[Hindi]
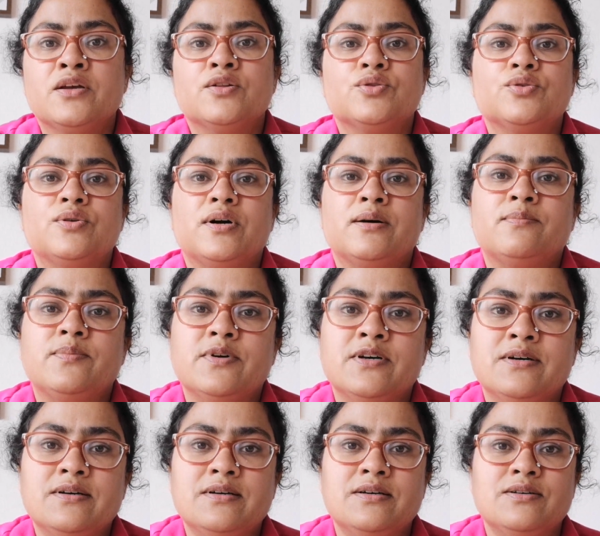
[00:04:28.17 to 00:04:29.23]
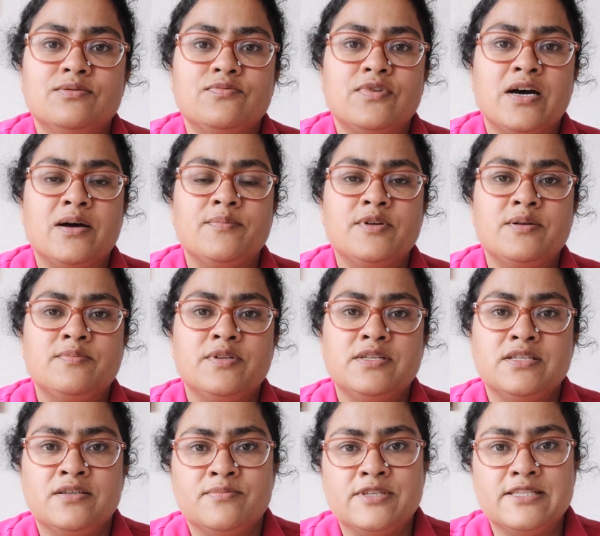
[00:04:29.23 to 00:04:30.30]
तो आप uh, वहाँ पे अपने
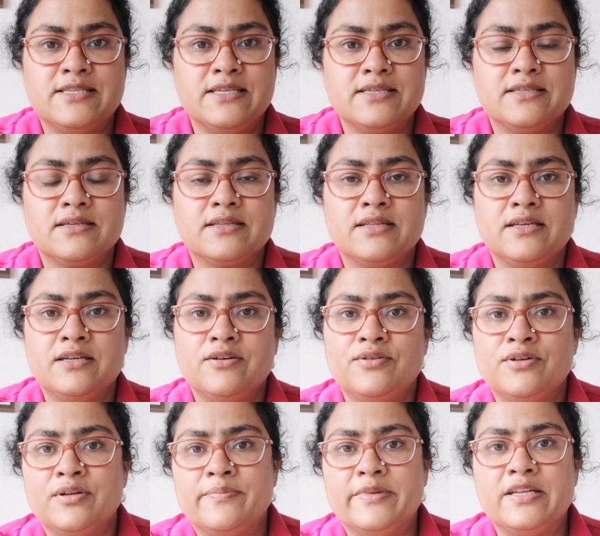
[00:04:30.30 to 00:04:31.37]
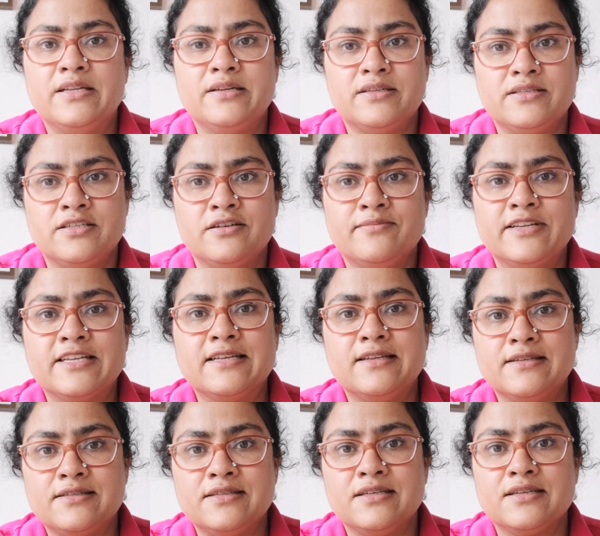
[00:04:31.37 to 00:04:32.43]
जर्मन सीख सकते हैं और अपने जर्मन की
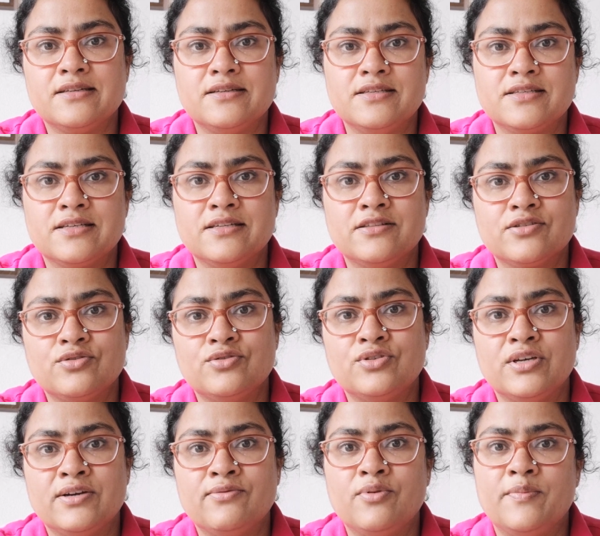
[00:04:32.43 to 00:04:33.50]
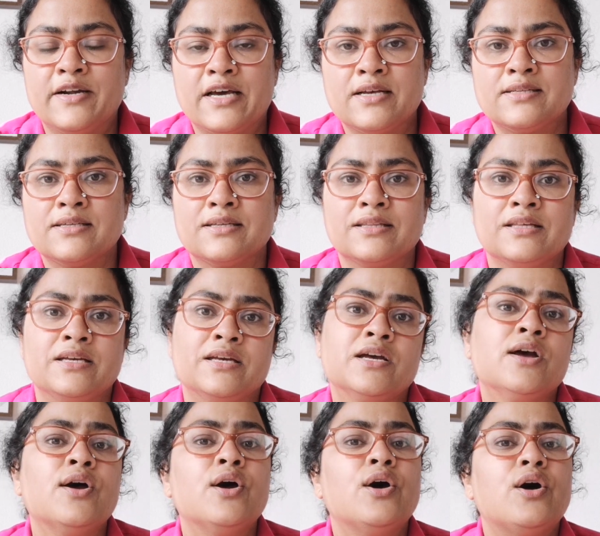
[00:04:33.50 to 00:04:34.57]
लिसनिंग स्किल्स को जो है वो बढ़ा सकते हैं
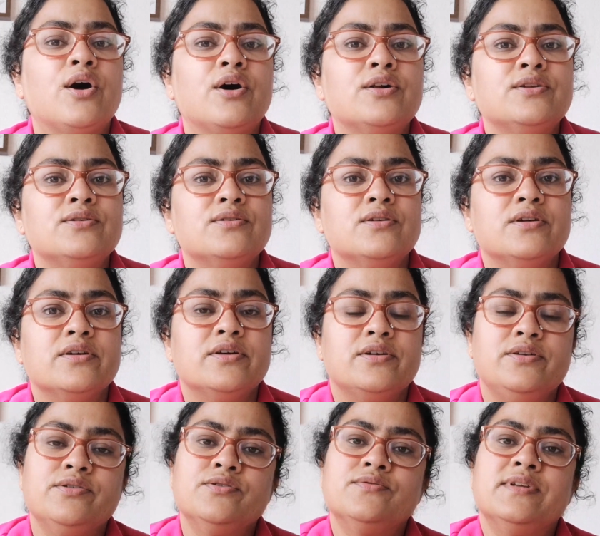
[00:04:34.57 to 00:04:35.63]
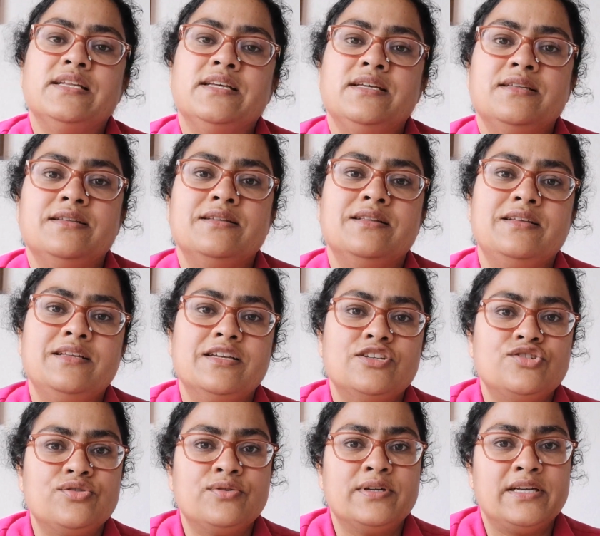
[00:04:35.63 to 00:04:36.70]
और यूजुअली ये
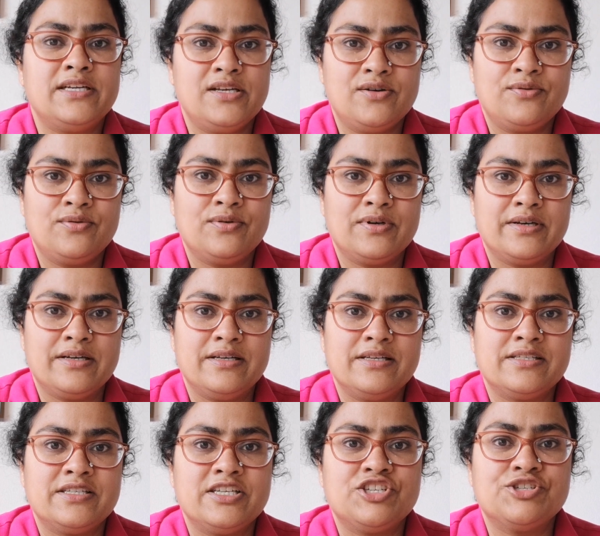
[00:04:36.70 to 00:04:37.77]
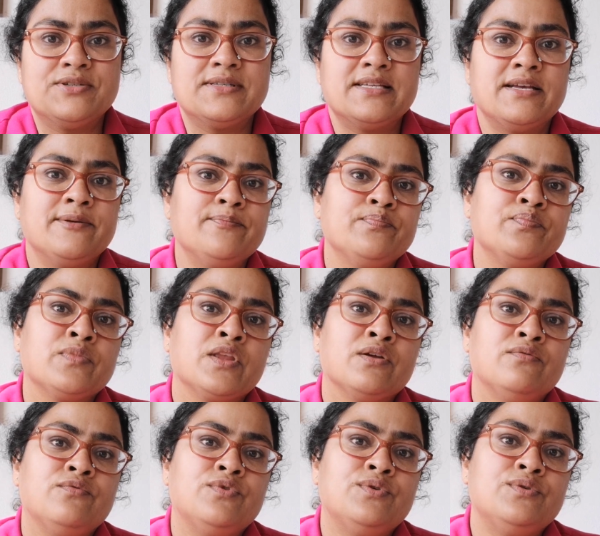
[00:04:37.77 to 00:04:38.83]
जो रेडियो स्टेशंस uh, हैं
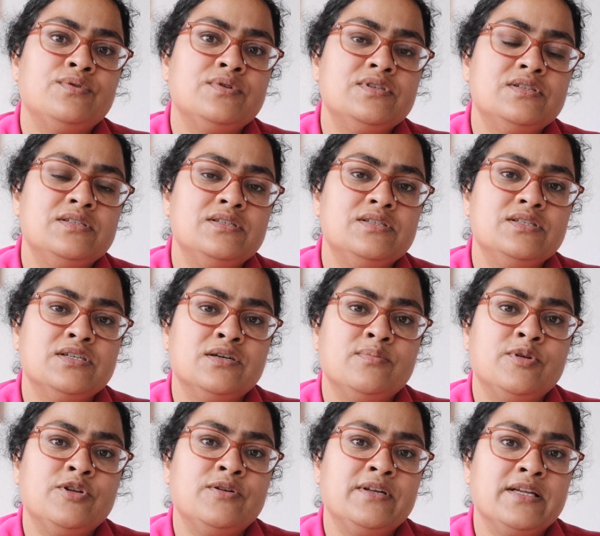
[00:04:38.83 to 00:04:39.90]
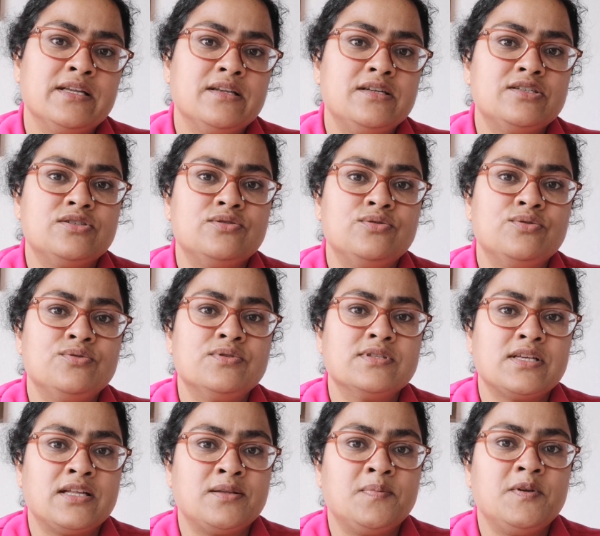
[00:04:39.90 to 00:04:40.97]
वो जर्मन और इंग्लिश दोनों
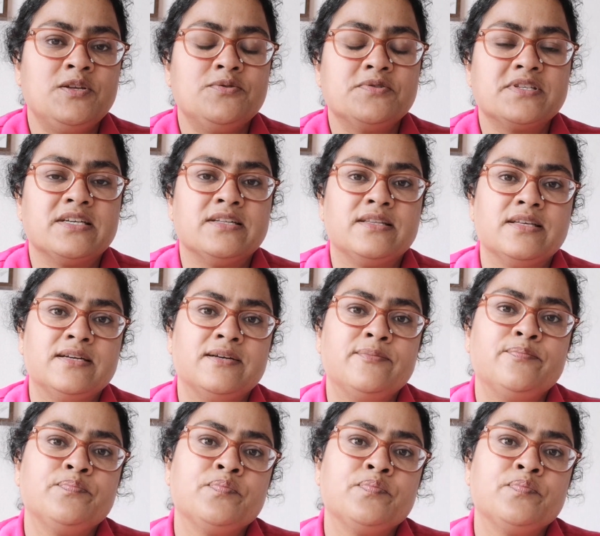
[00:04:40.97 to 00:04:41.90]
साथ में यूज़ करते हैं